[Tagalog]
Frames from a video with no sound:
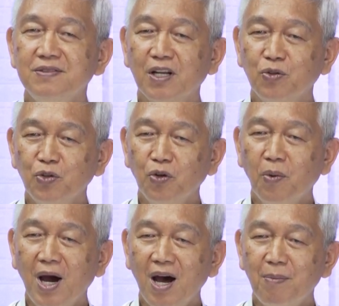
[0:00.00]

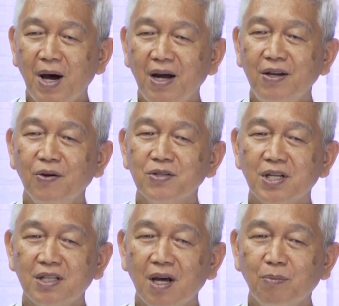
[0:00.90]
Natutuwa nga ba ang Diyos
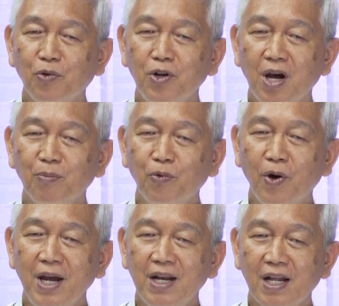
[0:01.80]
sa takbo ng
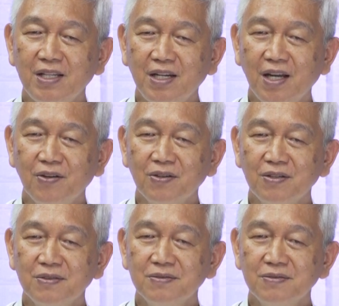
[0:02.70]
buhay natin ngayon?